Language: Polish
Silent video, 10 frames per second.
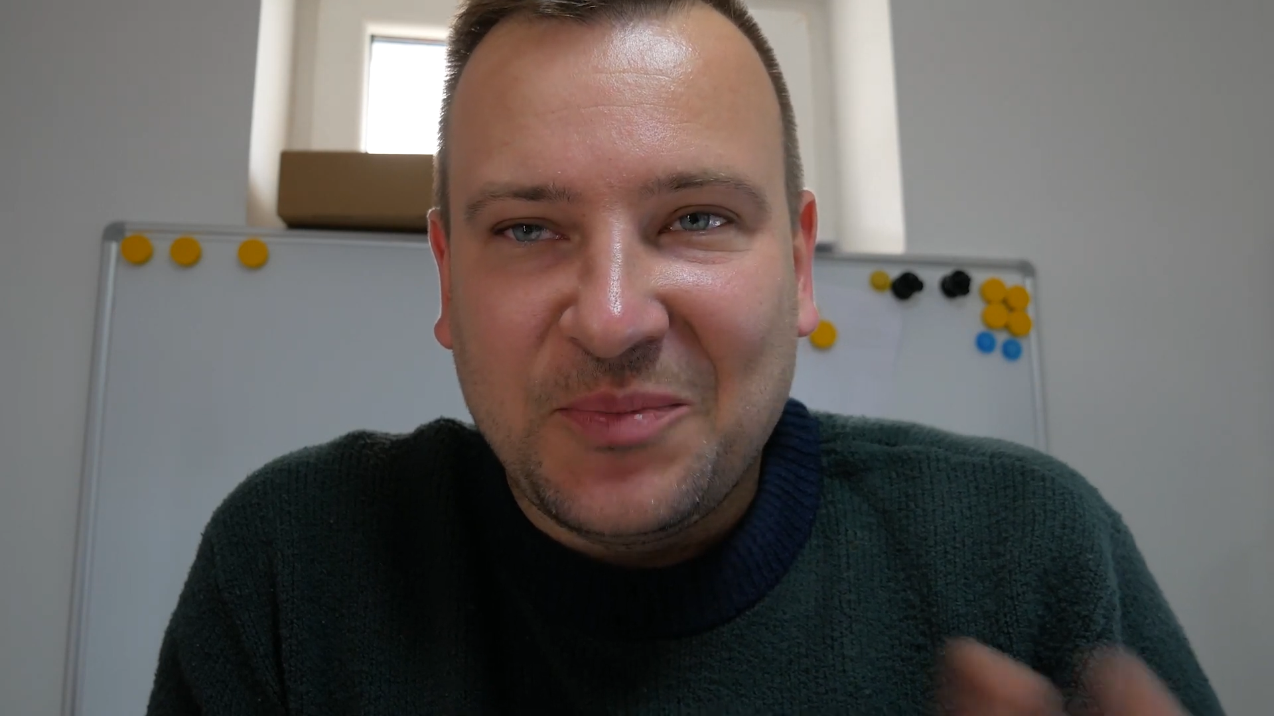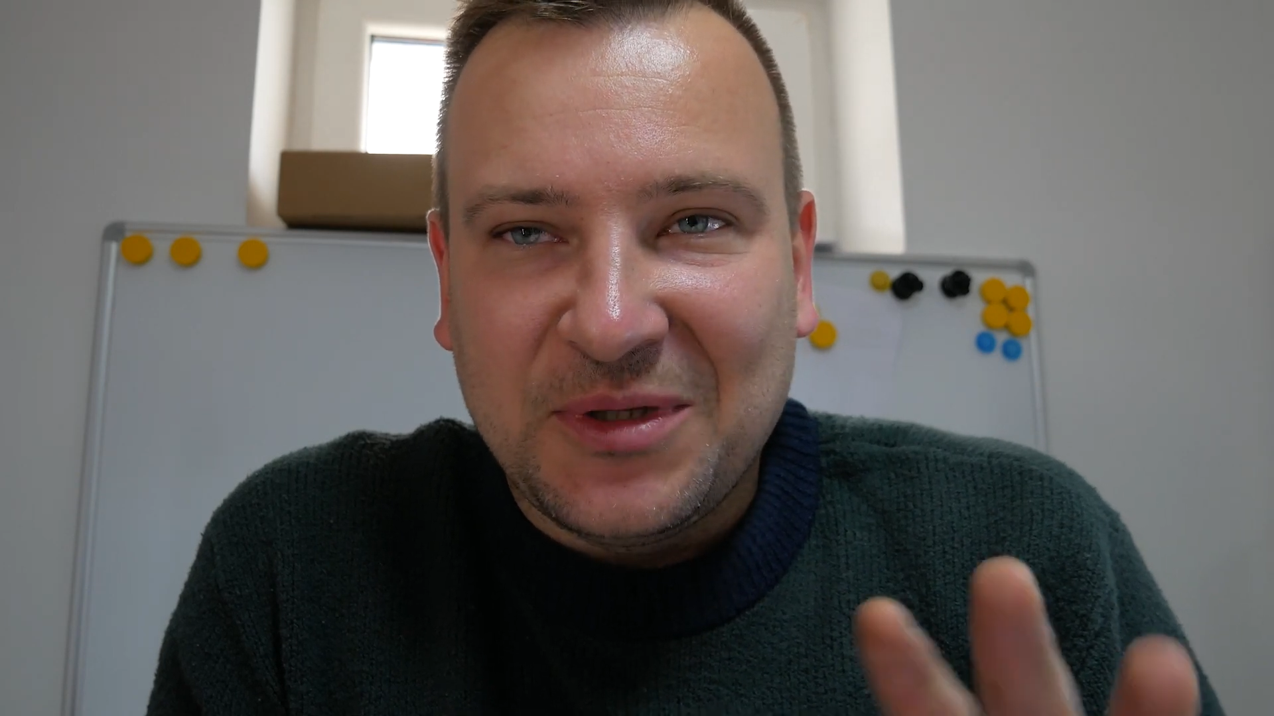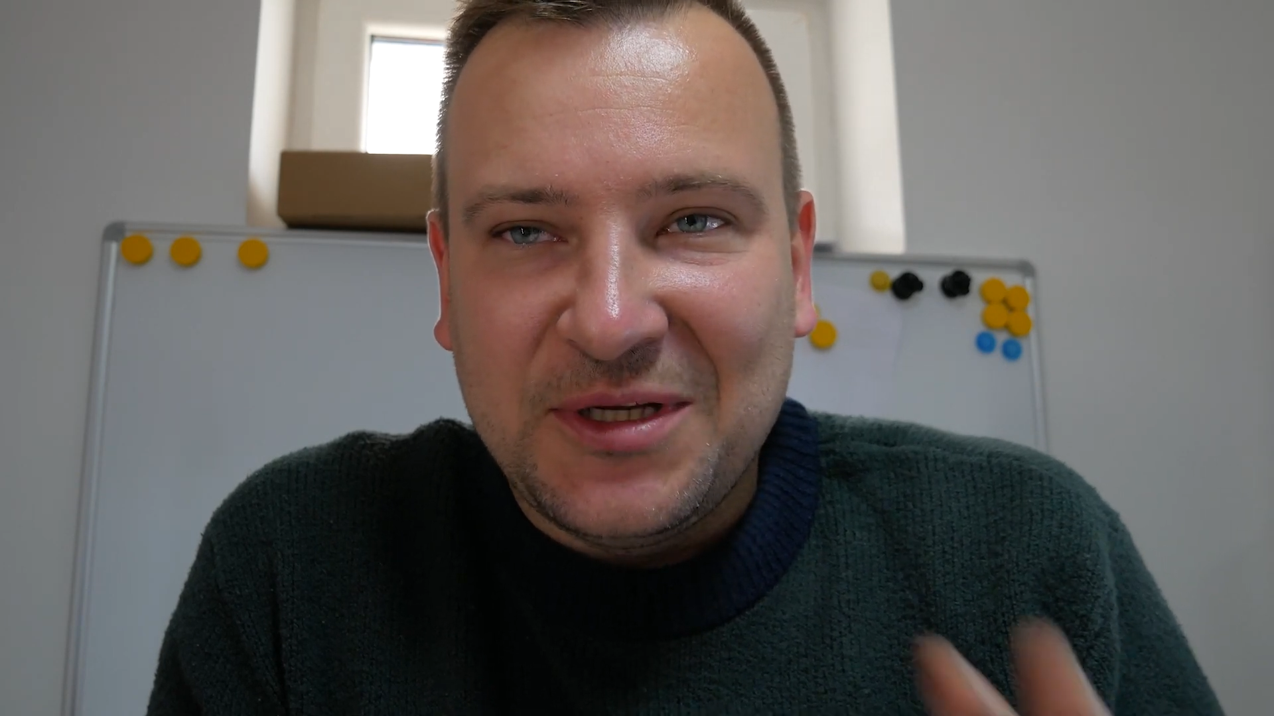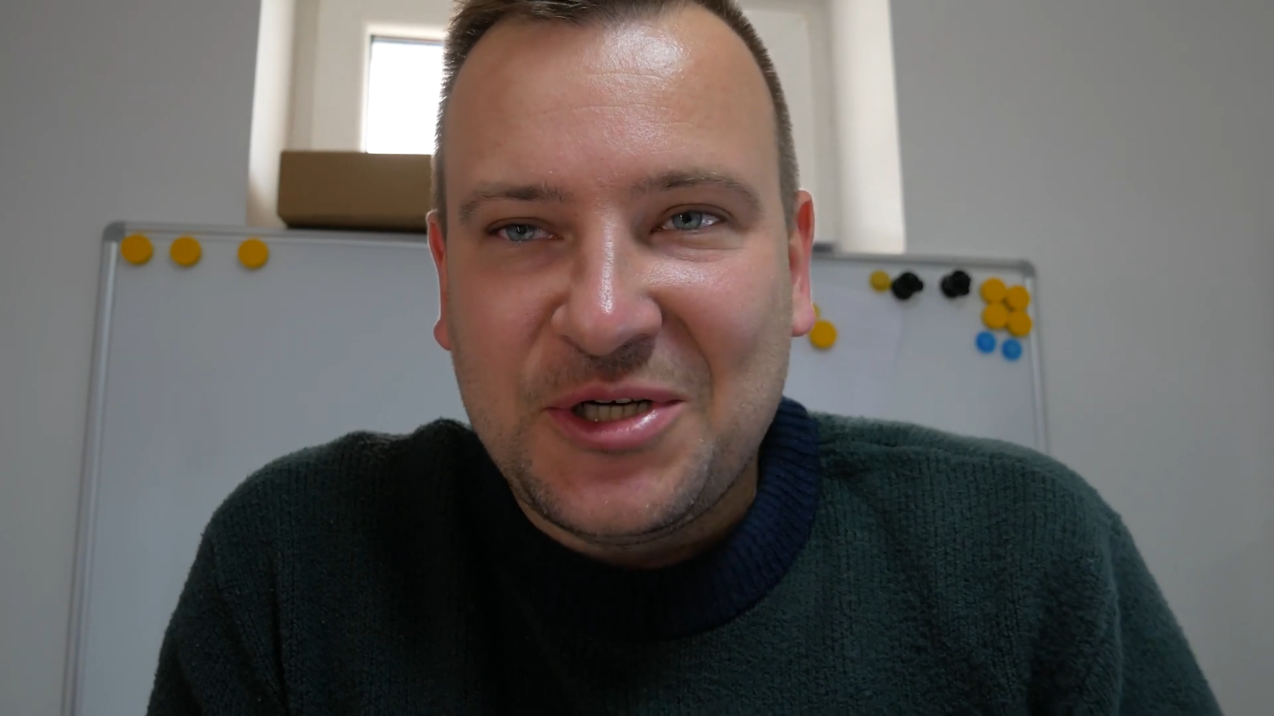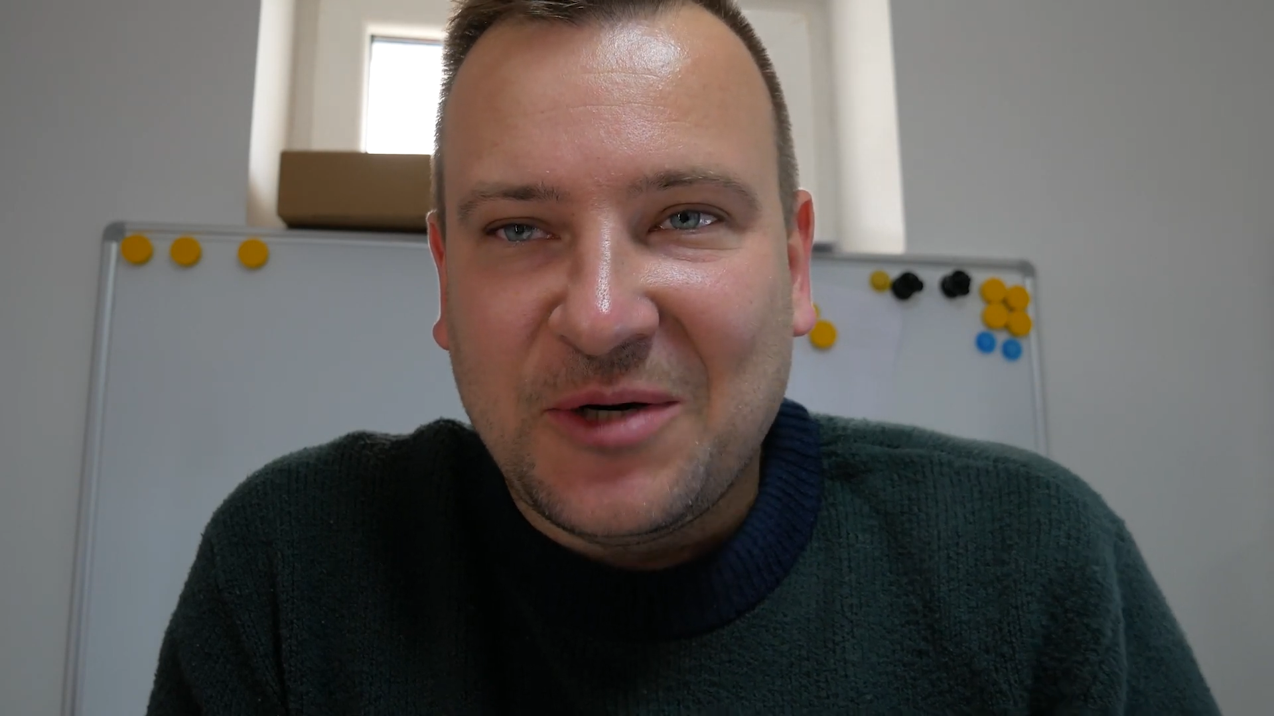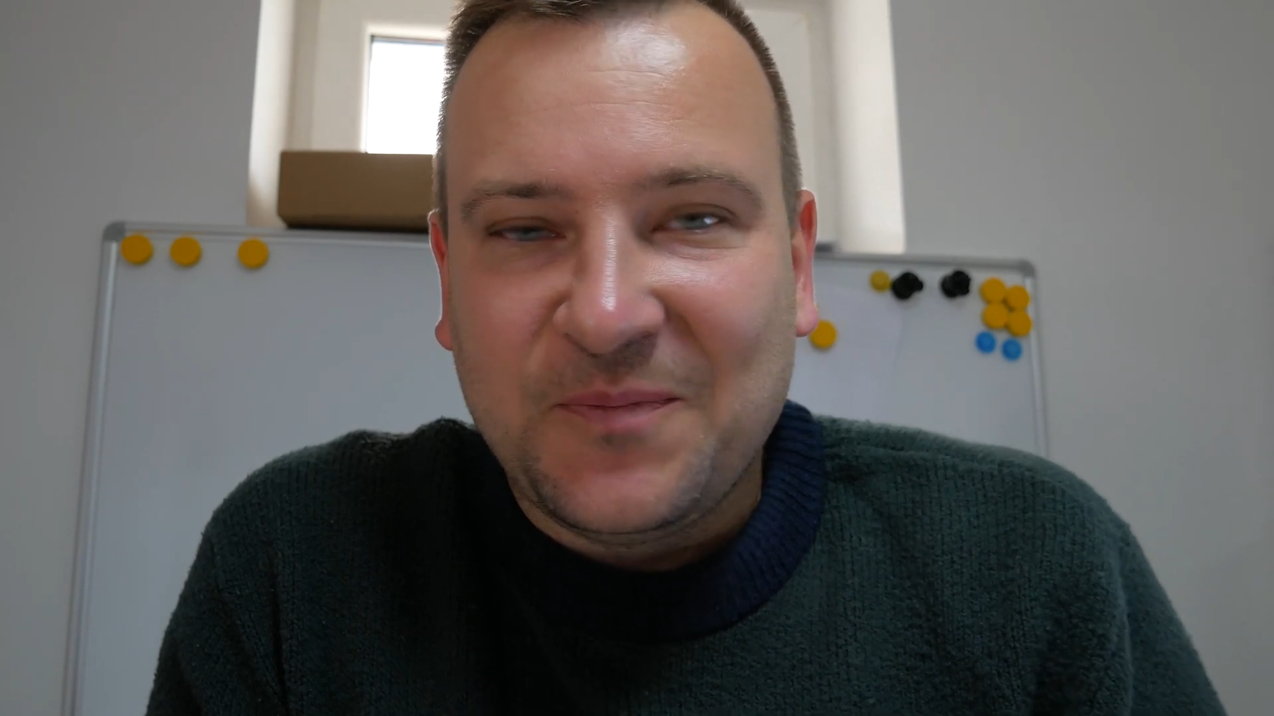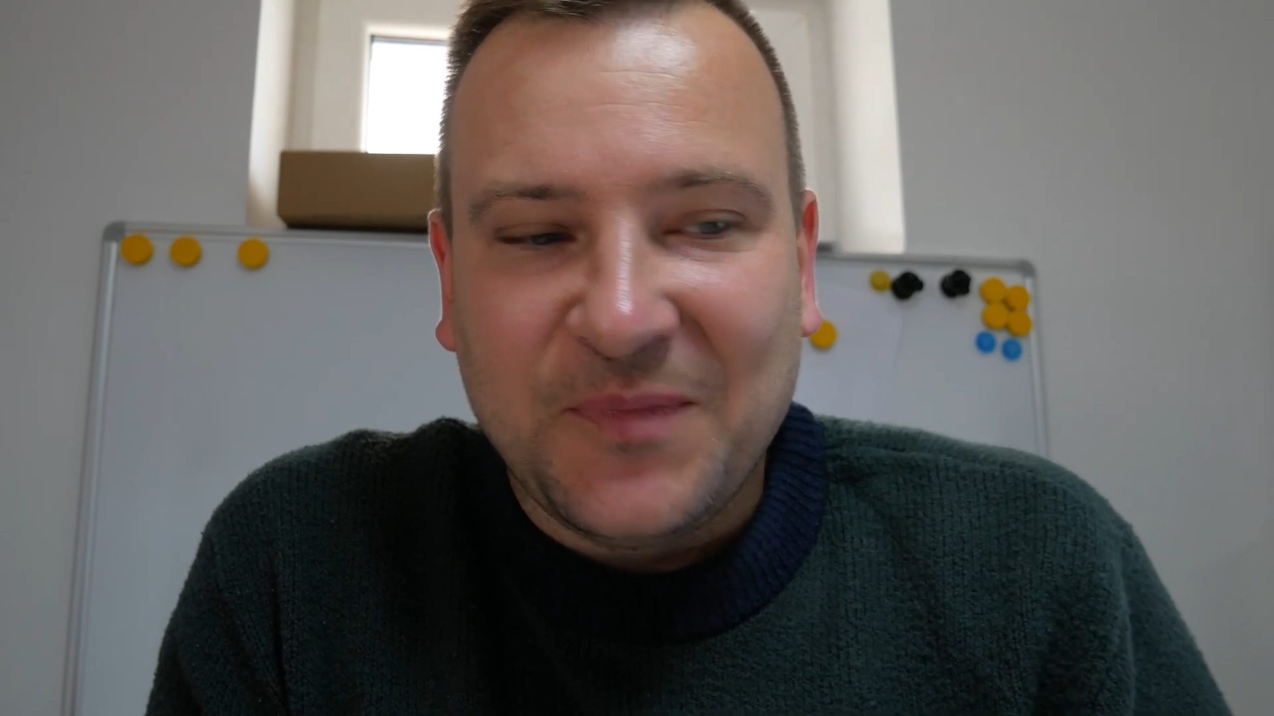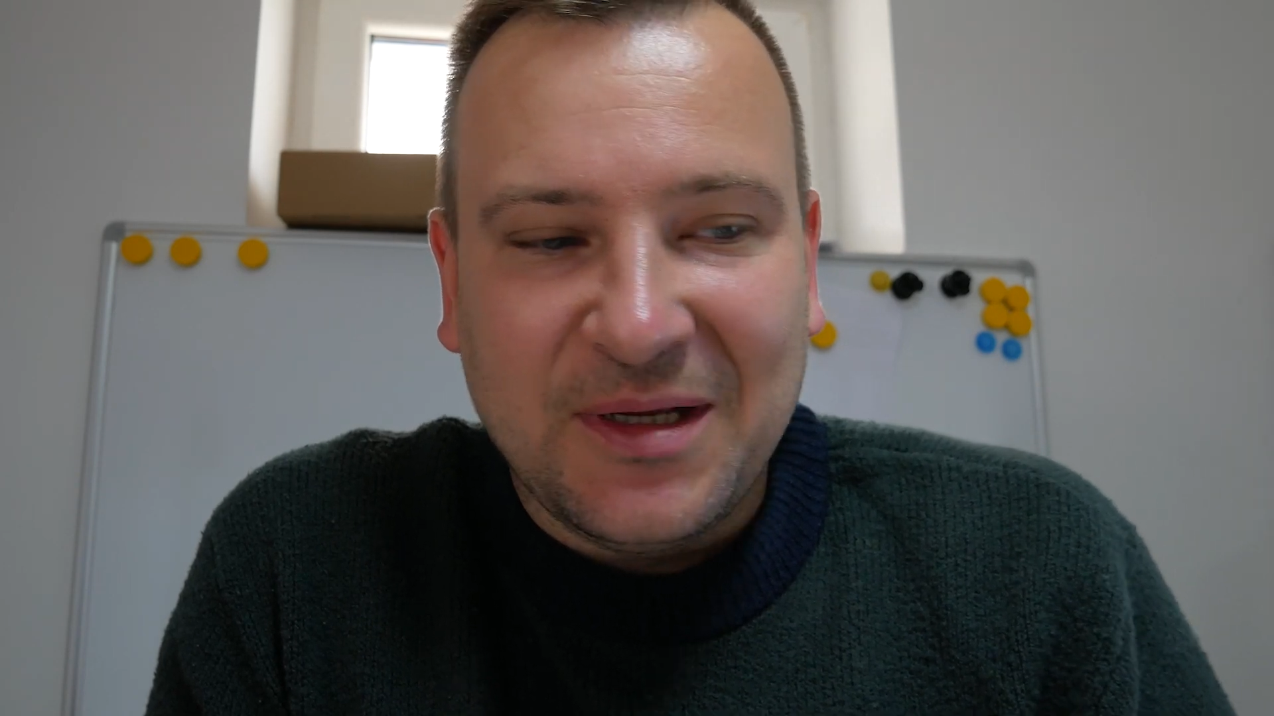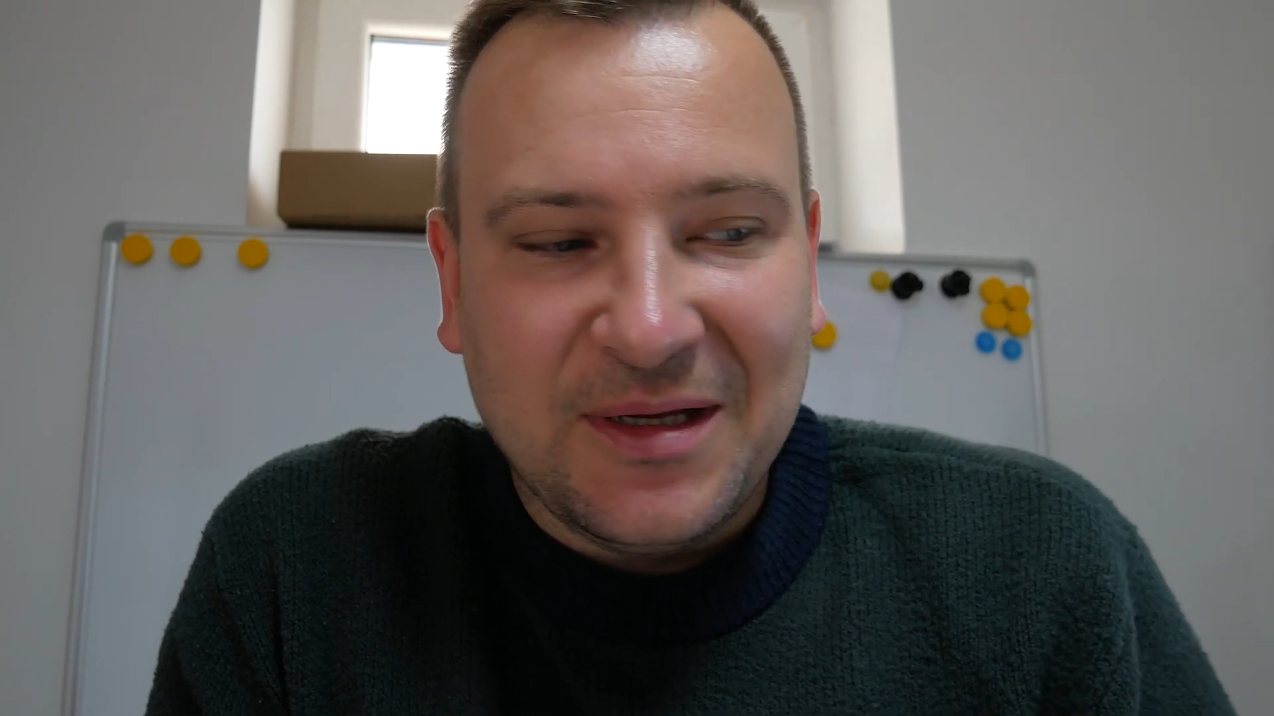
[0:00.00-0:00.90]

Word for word: podliczał,